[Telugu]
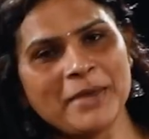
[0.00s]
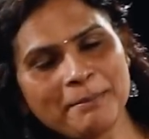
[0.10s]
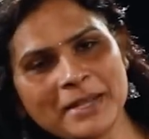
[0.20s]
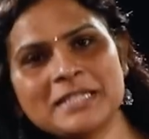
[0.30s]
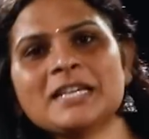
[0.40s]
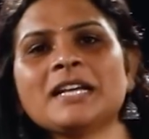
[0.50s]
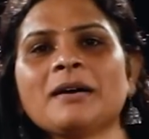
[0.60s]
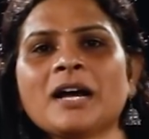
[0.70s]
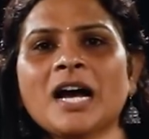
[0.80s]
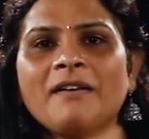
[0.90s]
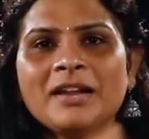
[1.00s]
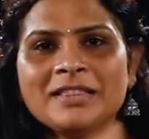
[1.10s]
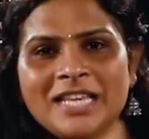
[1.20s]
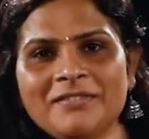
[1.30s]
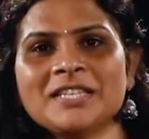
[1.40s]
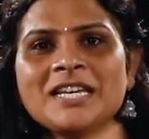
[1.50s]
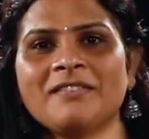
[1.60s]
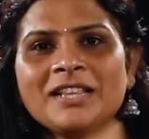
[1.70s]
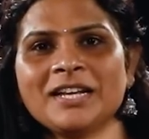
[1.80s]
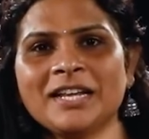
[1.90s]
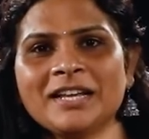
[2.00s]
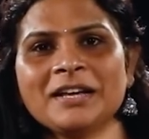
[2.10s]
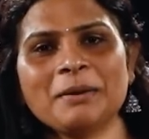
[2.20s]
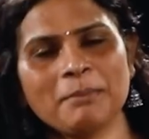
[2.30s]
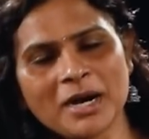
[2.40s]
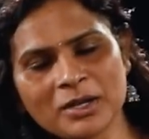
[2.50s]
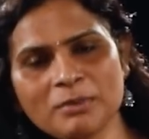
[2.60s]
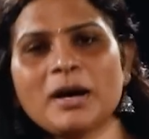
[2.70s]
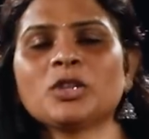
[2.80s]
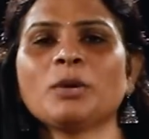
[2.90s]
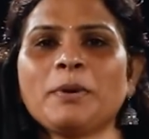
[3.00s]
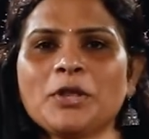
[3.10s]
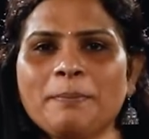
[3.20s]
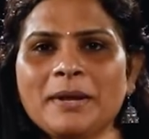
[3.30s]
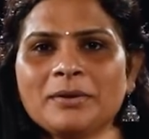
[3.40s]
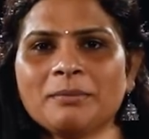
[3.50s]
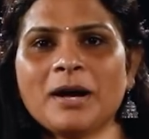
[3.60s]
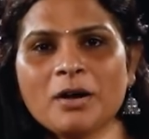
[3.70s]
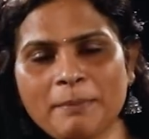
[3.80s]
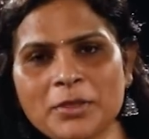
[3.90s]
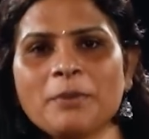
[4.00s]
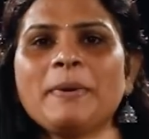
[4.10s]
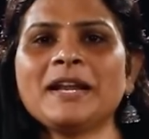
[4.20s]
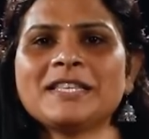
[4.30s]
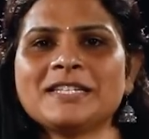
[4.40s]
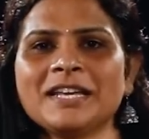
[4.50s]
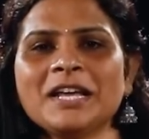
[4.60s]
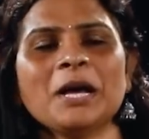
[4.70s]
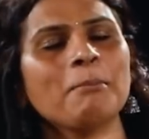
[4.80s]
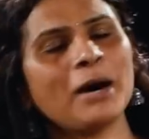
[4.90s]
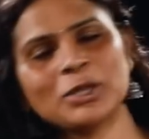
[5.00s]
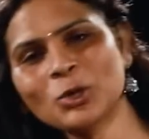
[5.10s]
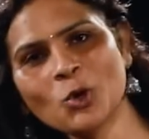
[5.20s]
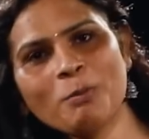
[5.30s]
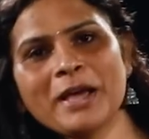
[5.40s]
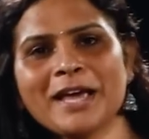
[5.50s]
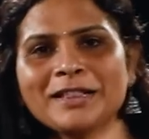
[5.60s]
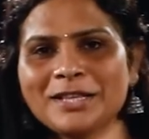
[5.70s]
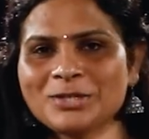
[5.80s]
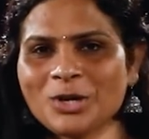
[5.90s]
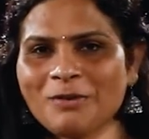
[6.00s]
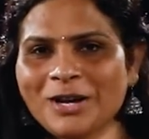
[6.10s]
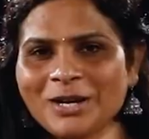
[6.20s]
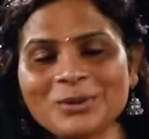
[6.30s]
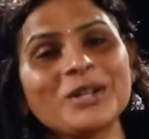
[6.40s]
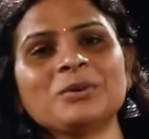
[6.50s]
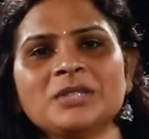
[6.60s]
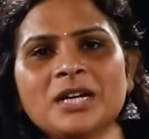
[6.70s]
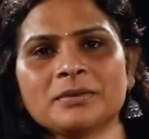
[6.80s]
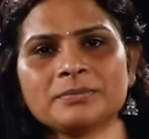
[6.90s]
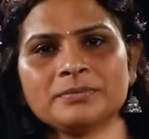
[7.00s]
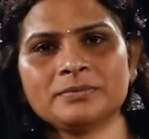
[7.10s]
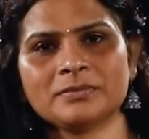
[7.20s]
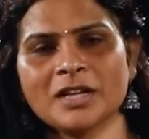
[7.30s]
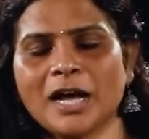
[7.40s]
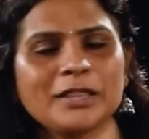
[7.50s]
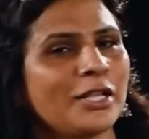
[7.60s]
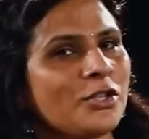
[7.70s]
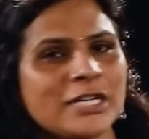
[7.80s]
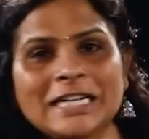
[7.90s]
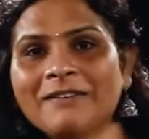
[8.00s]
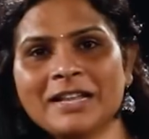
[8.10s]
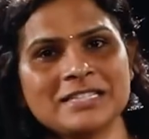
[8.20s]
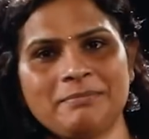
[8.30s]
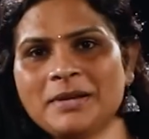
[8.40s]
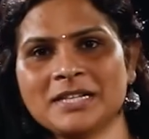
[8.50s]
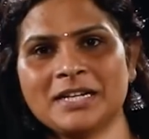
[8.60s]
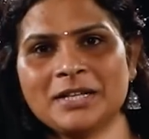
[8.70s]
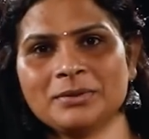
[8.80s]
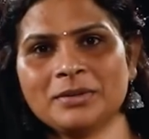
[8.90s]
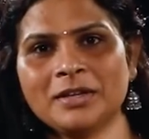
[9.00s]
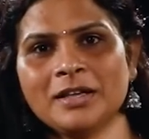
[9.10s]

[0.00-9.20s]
మేము మంచిగా కావాలని దీవించే వాళ్ళని మాకు మాతో పది రూపాయలు మాకు పది రూపాయలు ఇచ్చి మాతో రూపాయికాయని తీసుకునే వాళ్ళు కూడా ఉన్నారు అందరూ చెడ్డవాళ్ళని చెప్పేసి అనలేదు